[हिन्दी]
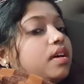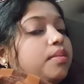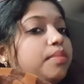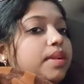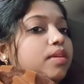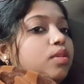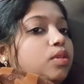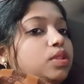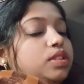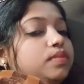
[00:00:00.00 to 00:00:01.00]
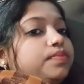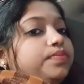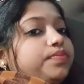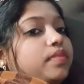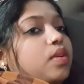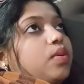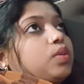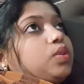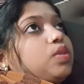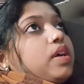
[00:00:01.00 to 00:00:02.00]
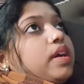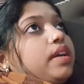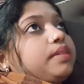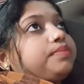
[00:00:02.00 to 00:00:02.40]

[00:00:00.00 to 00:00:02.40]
अब मेरा हो हो चुका है